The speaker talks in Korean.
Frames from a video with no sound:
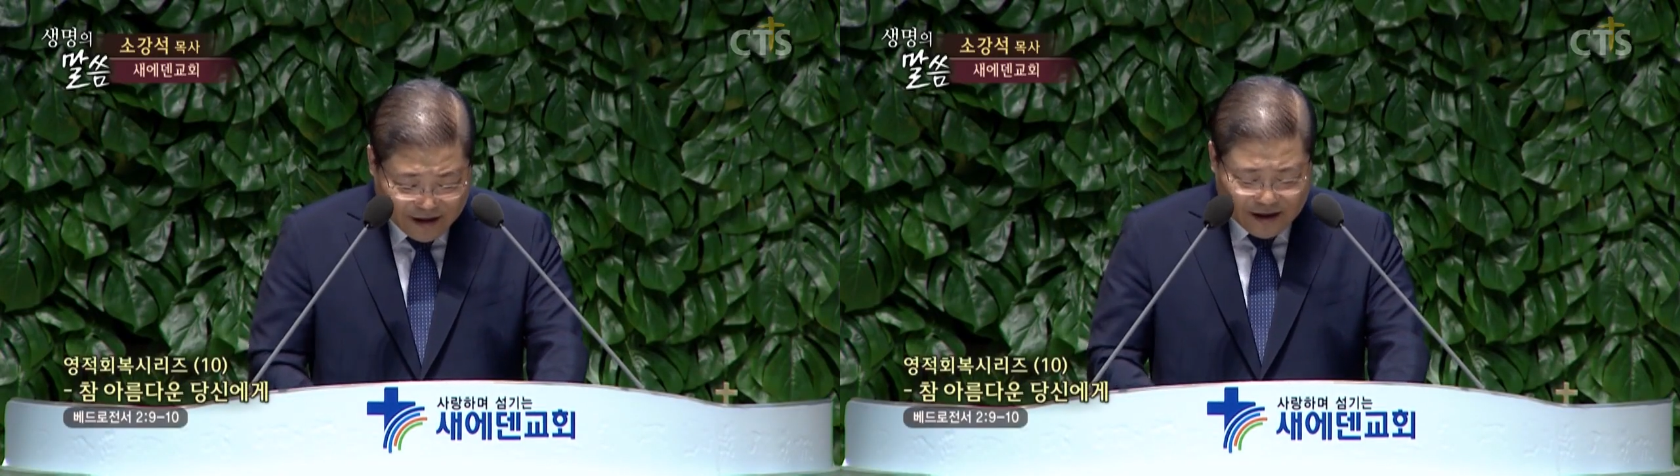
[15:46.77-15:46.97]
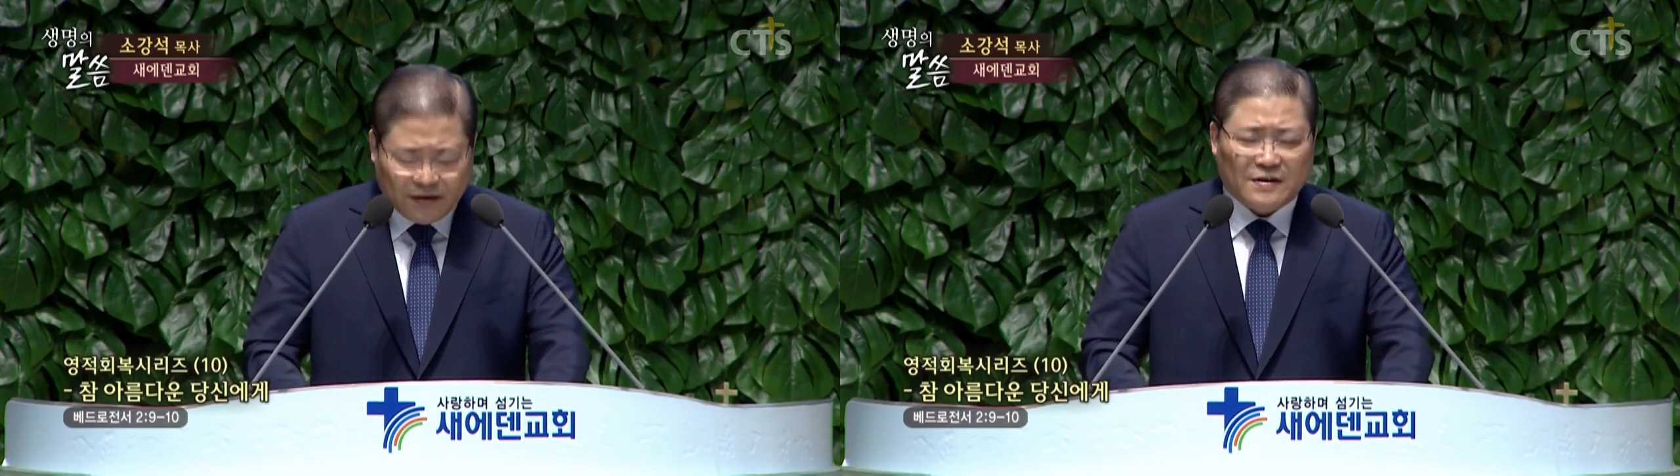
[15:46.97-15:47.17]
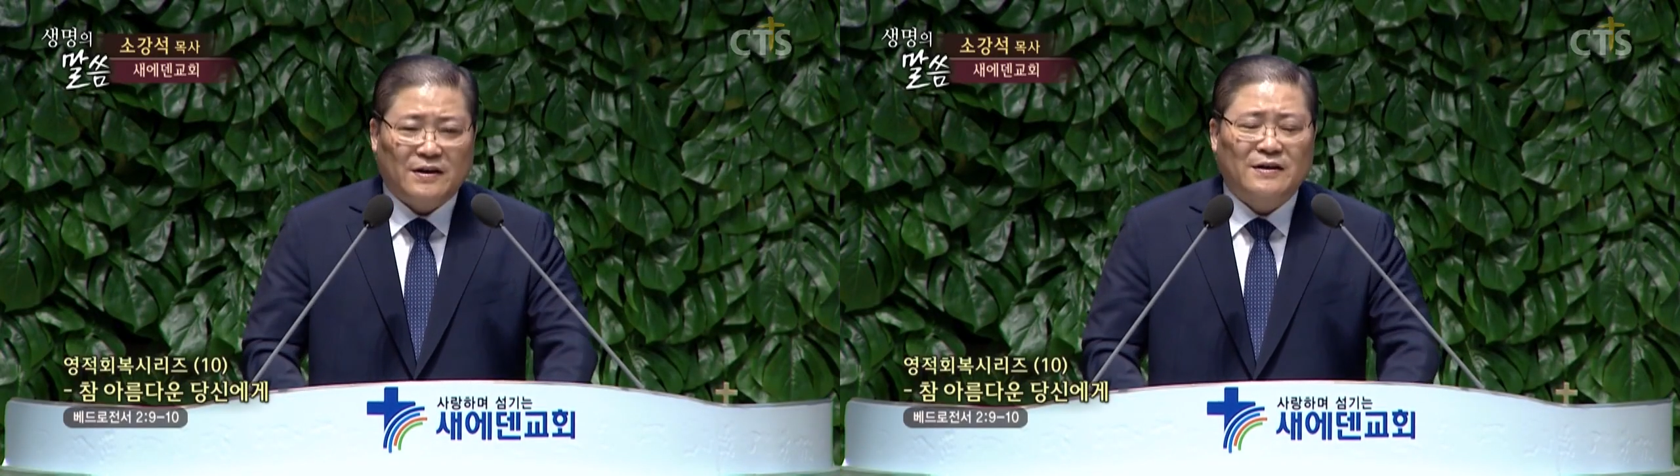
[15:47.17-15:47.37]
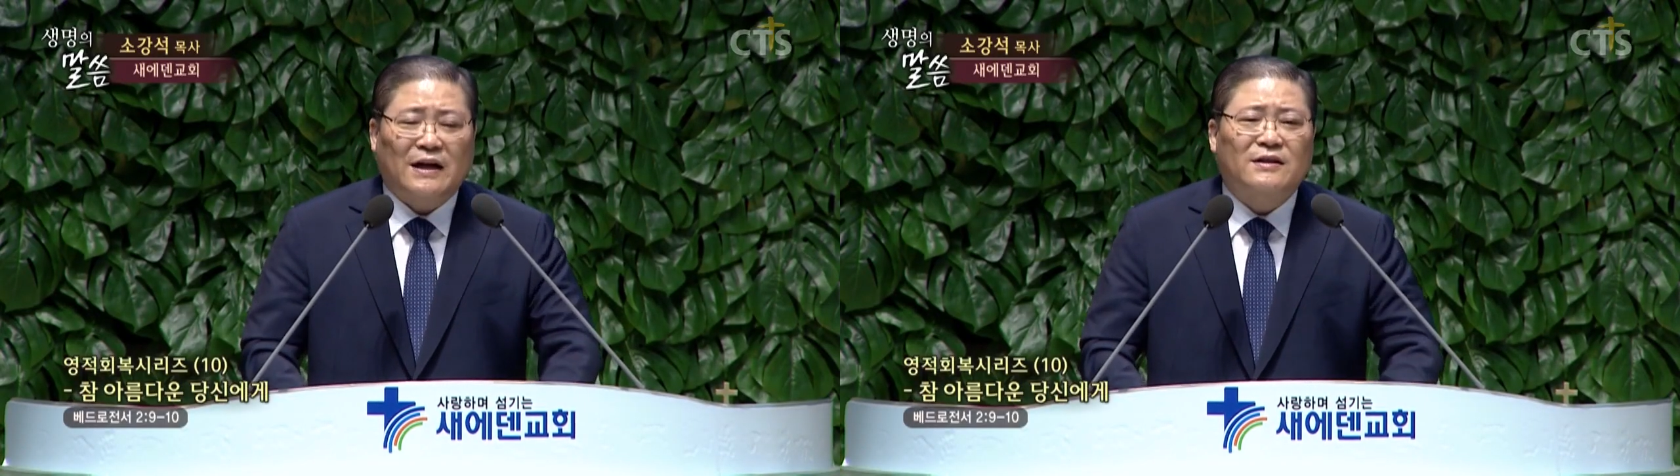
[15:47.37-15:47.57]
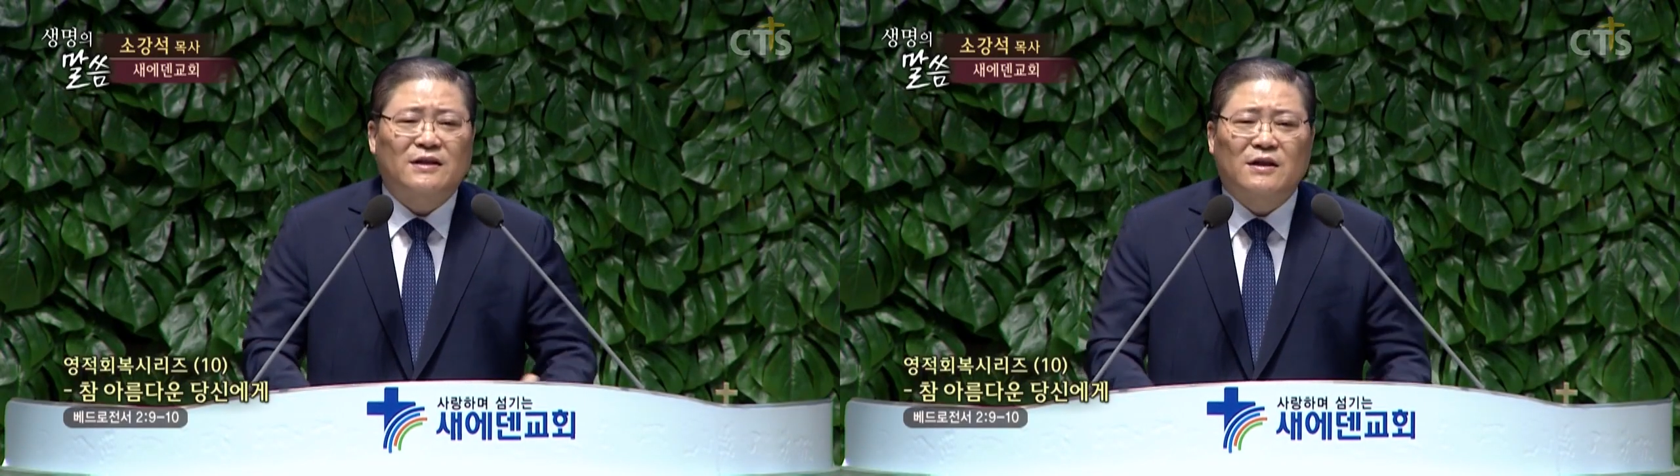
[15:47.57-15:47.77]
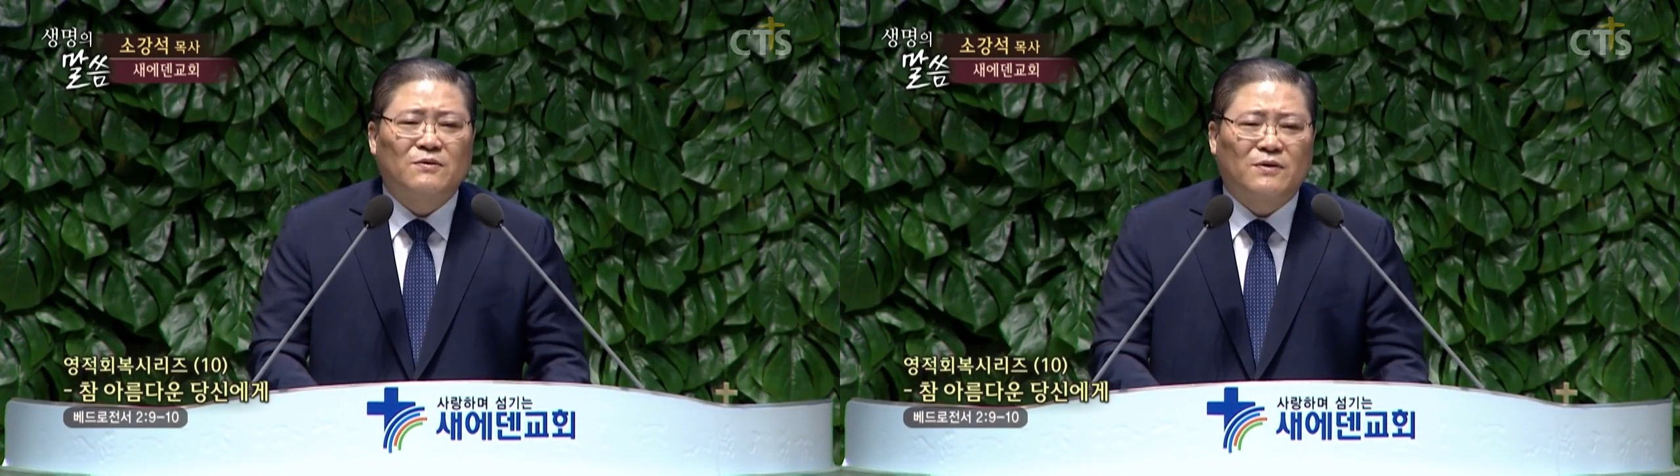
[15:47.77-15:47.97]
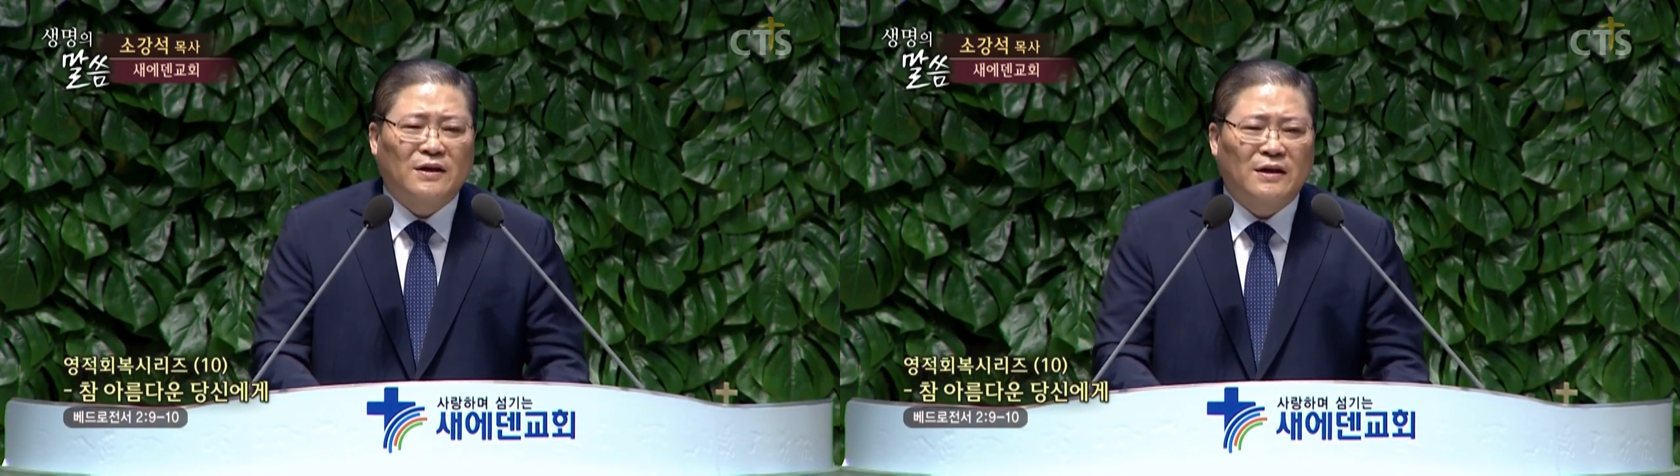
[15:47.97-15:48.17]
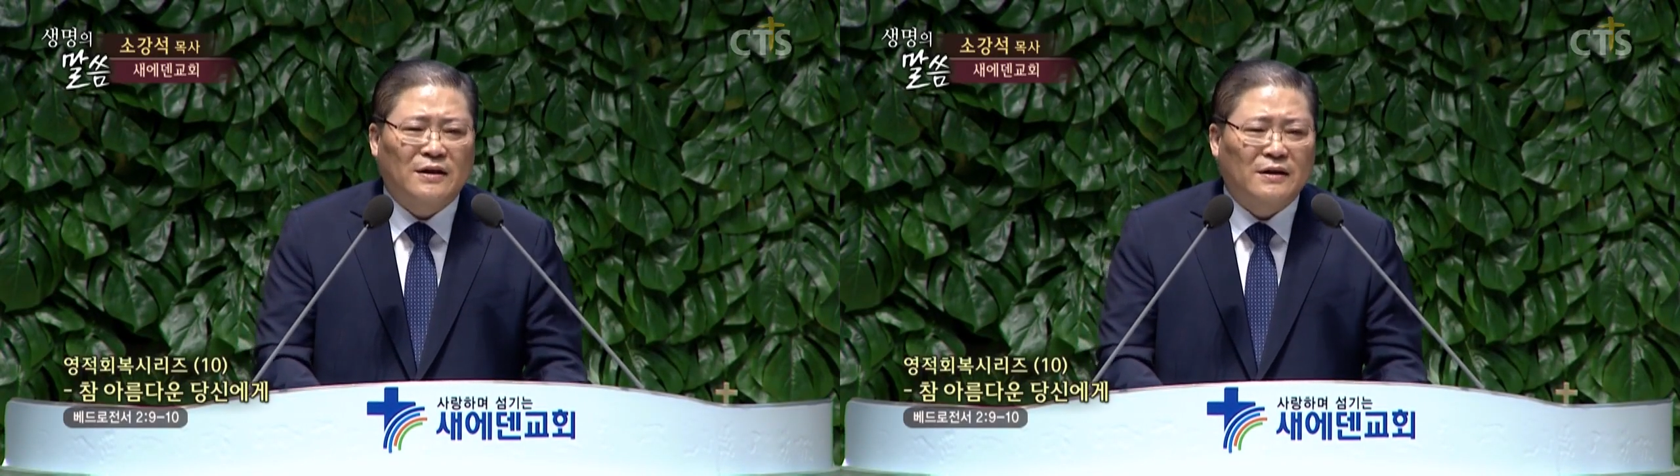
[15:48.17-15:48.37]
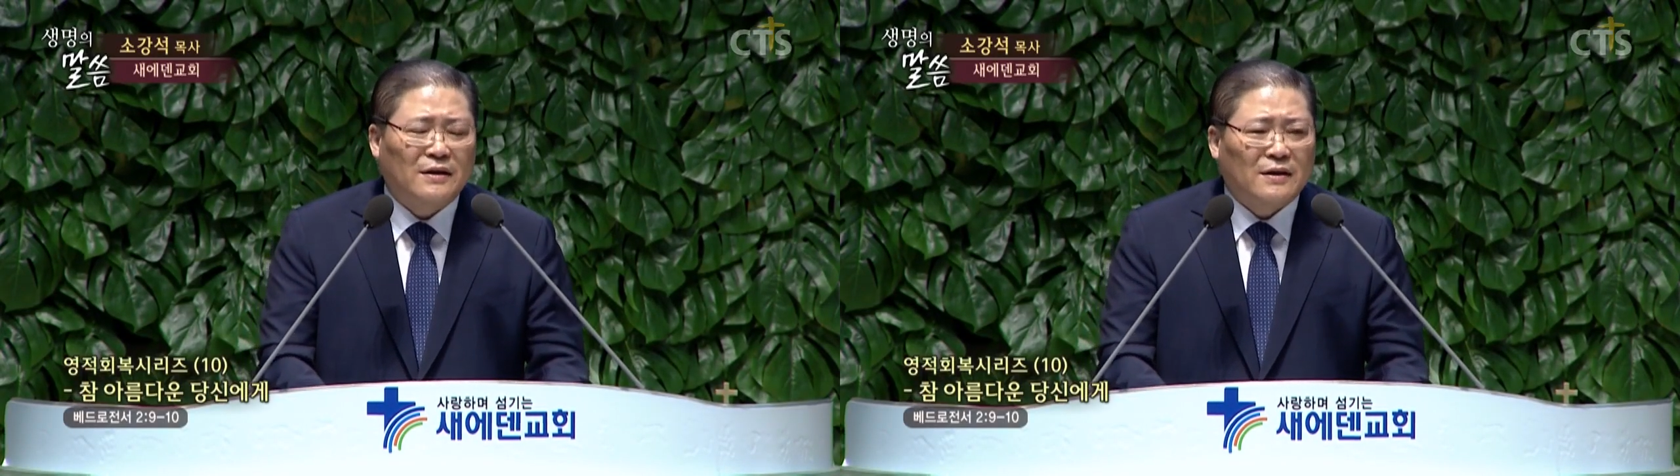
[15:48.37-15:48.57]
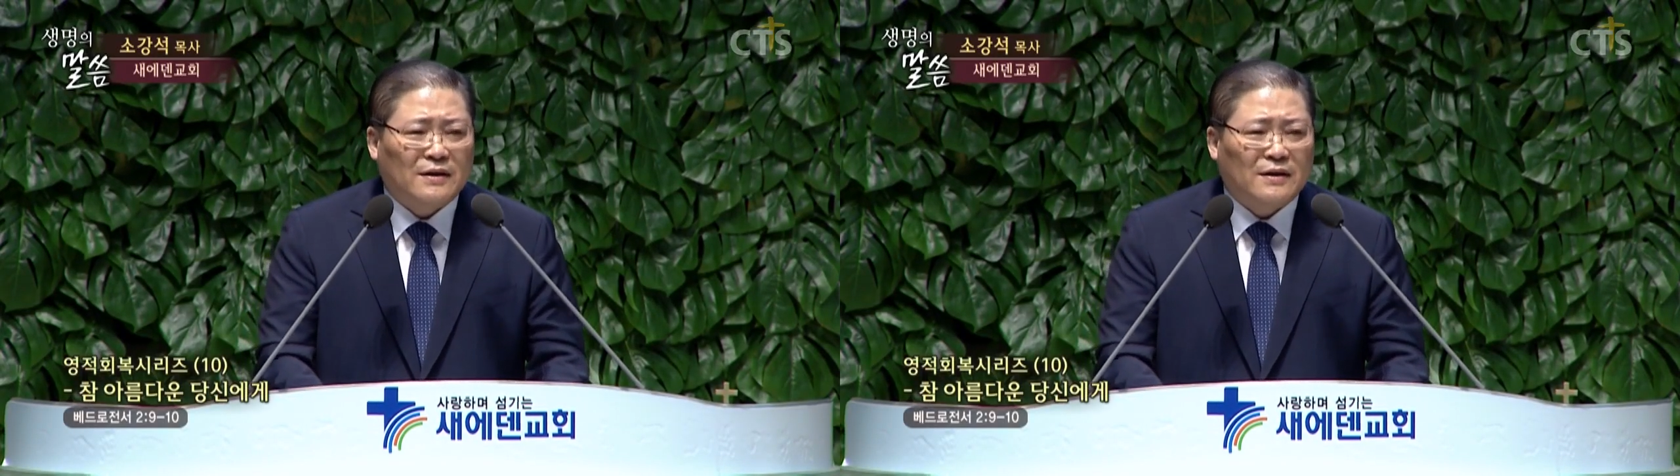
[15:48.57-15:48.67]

히틀러의 나치 정권에